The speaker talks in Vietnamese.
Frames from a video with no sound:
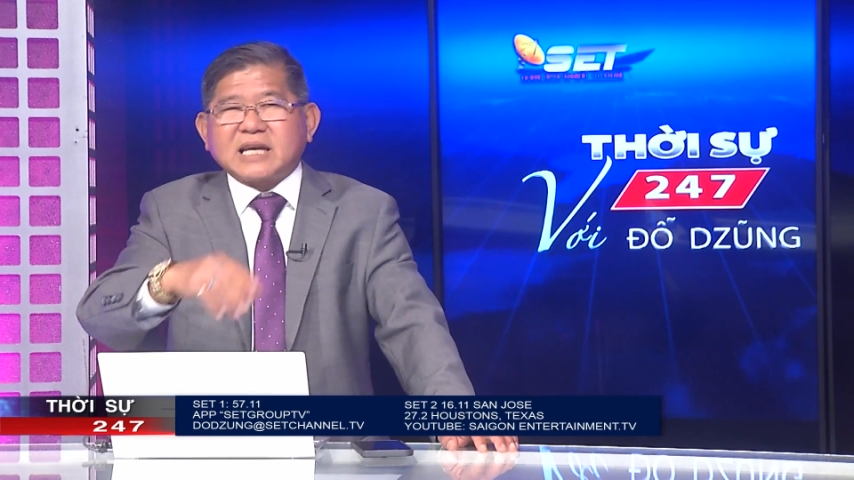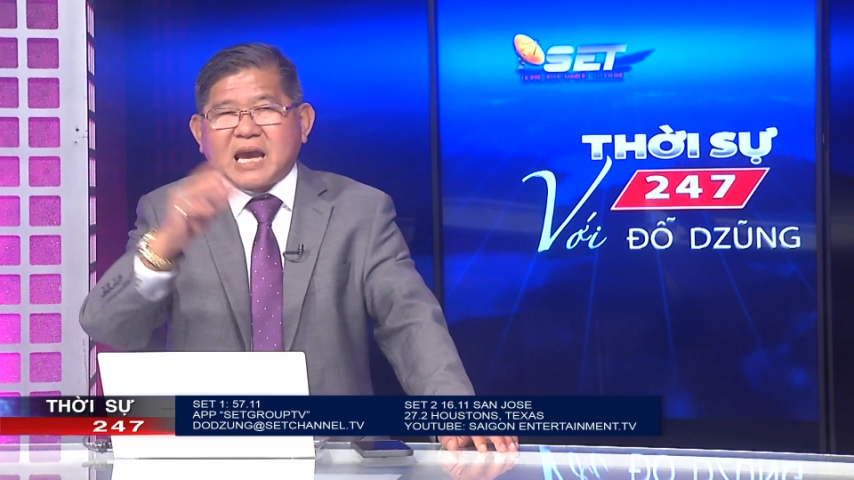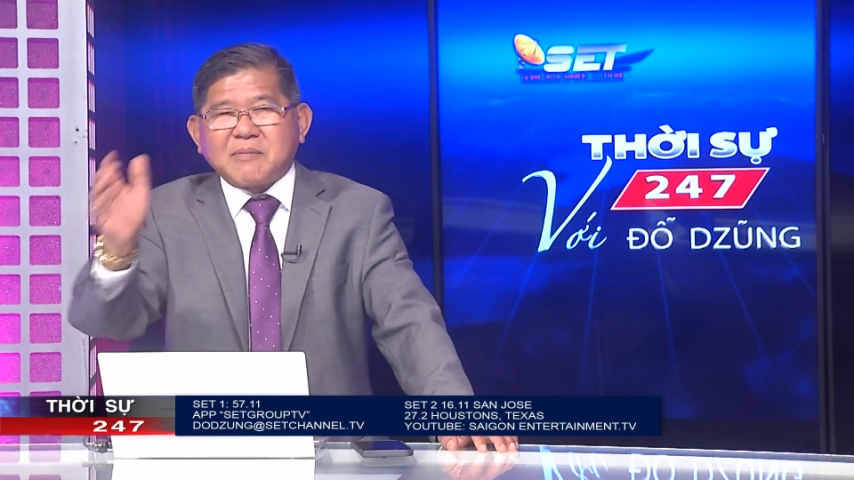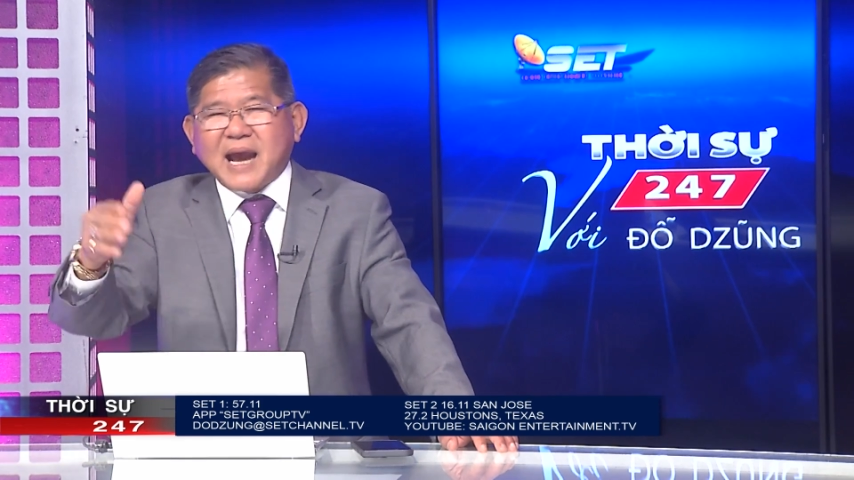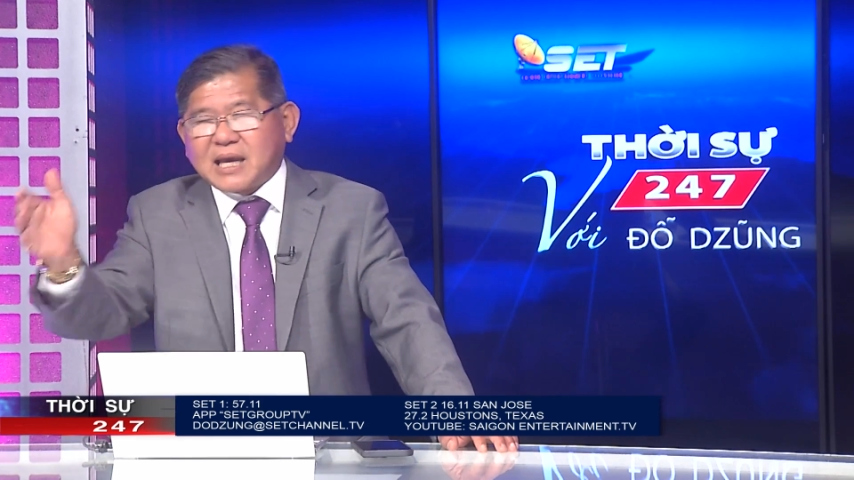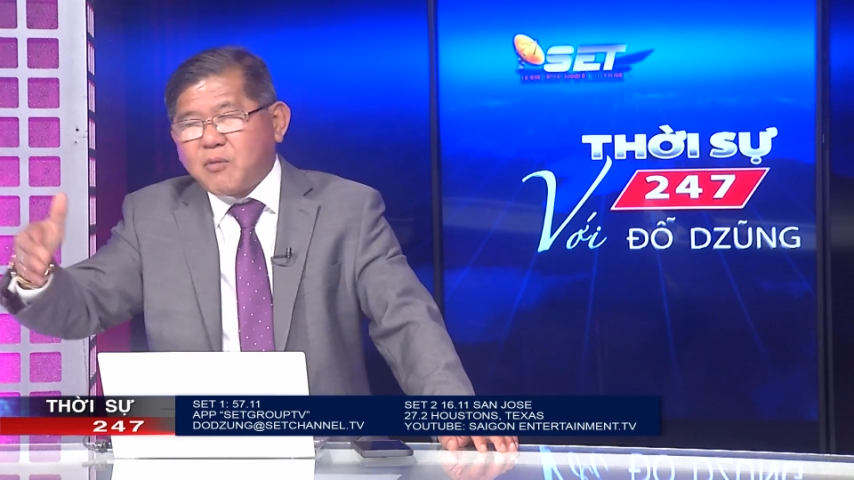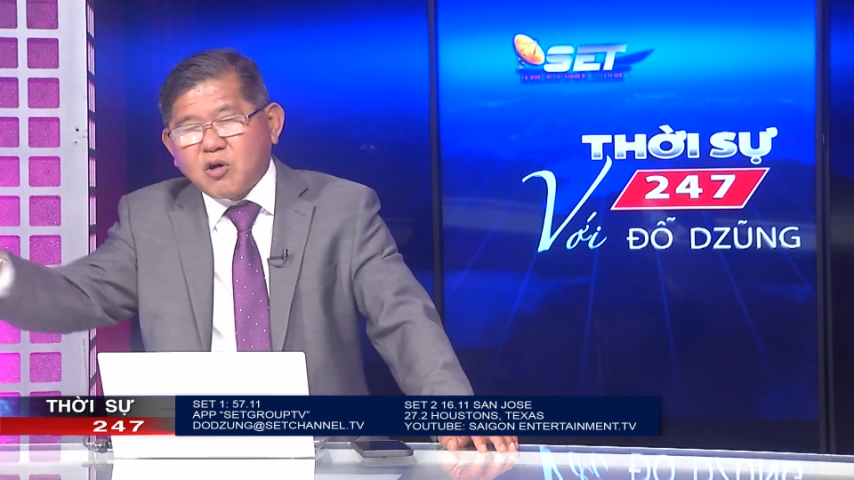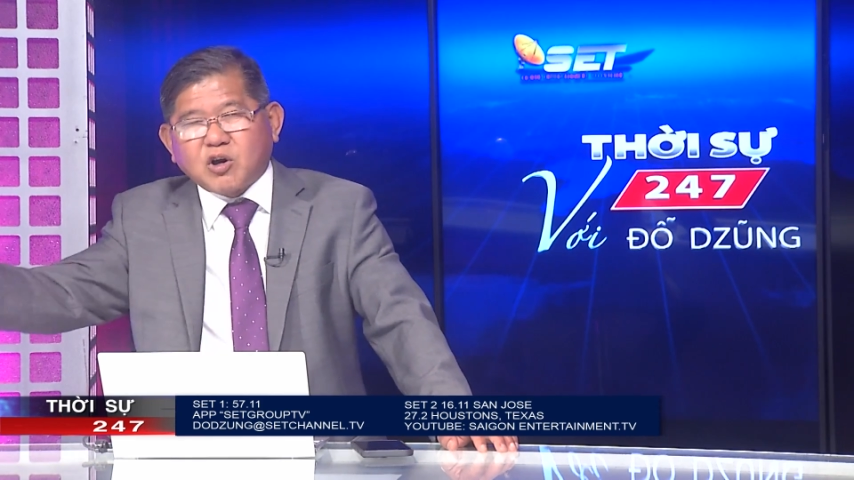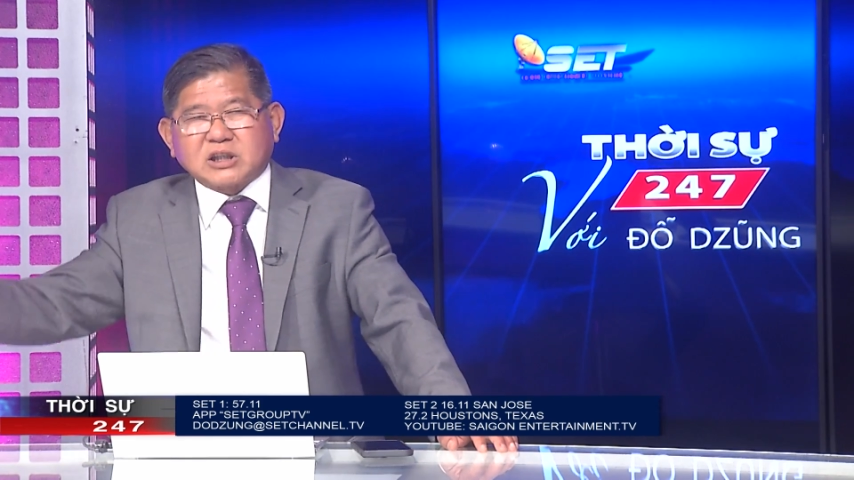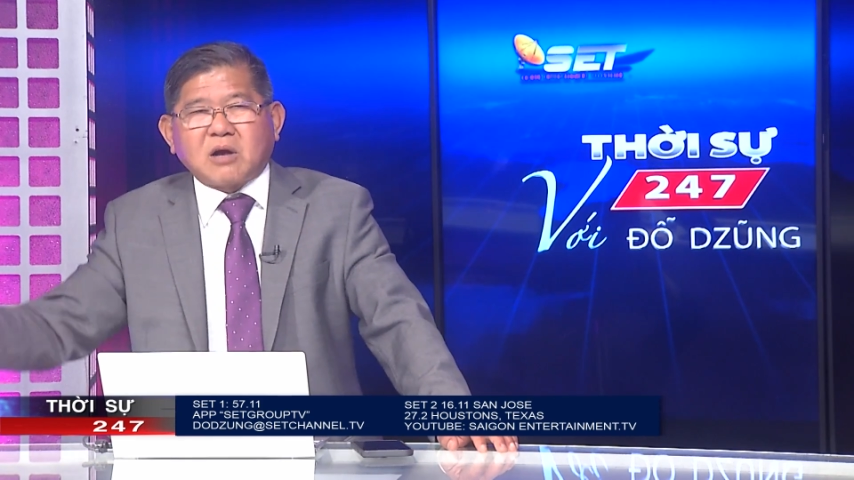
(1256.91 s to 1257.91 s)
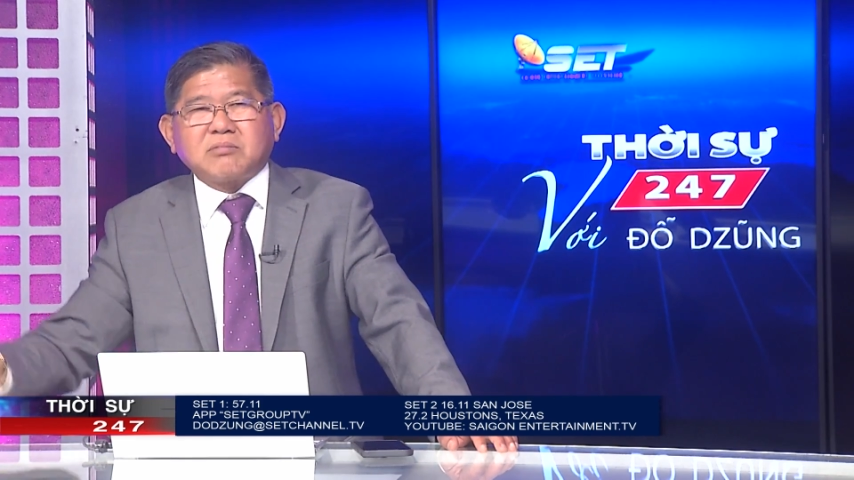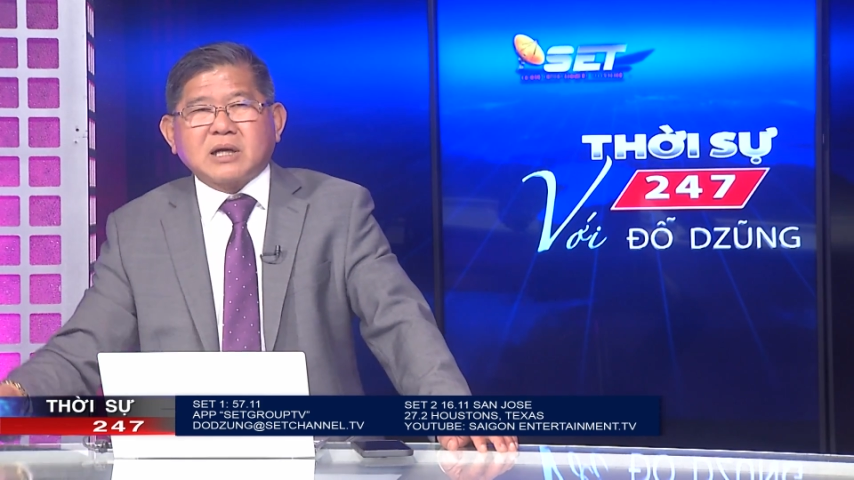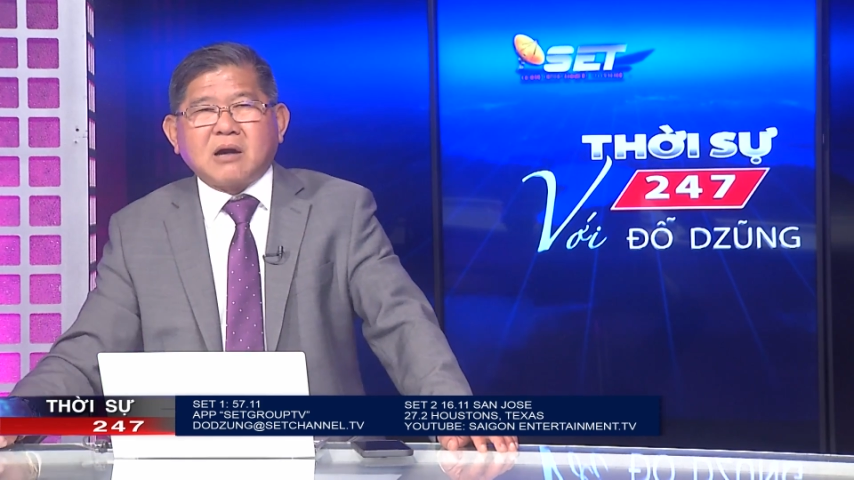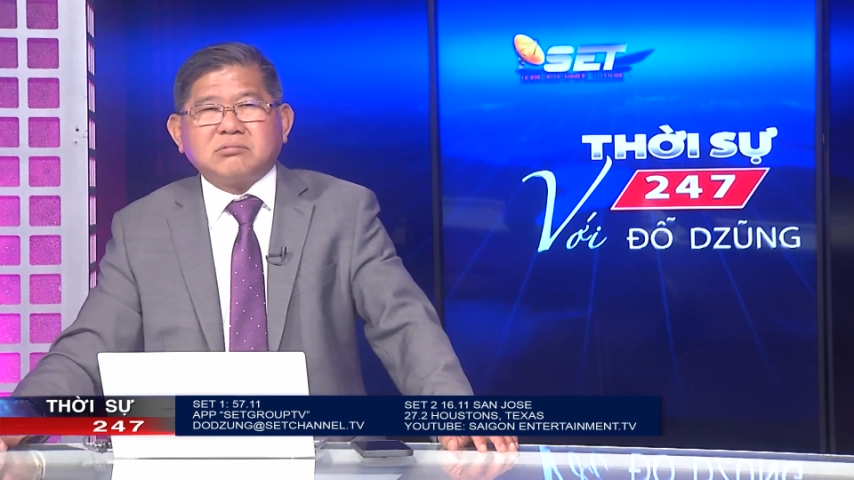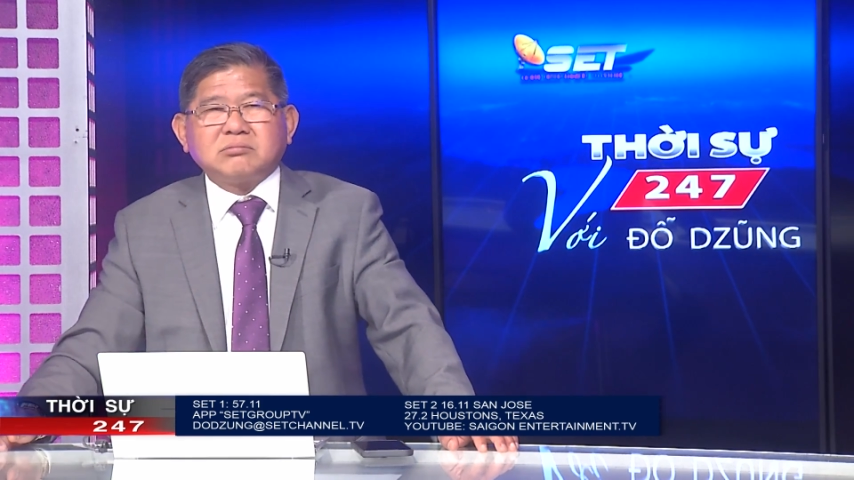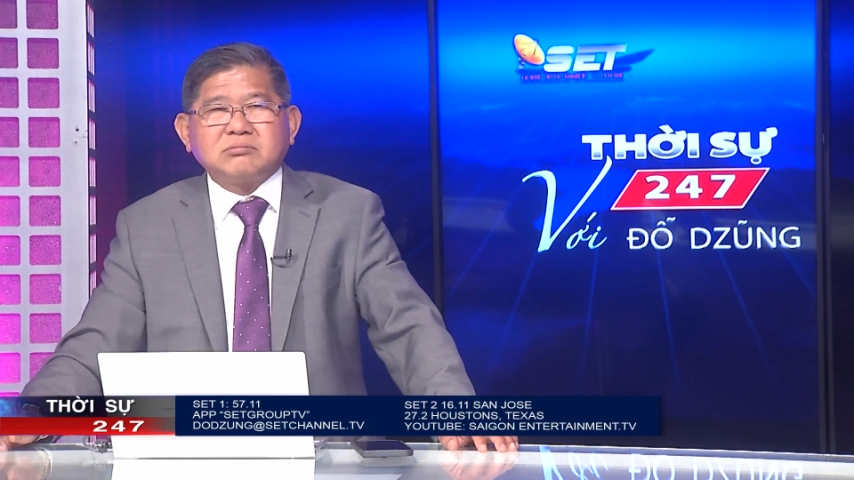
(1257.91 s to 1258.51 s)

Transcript: ngày mai, ngày mốt còn sống hay không.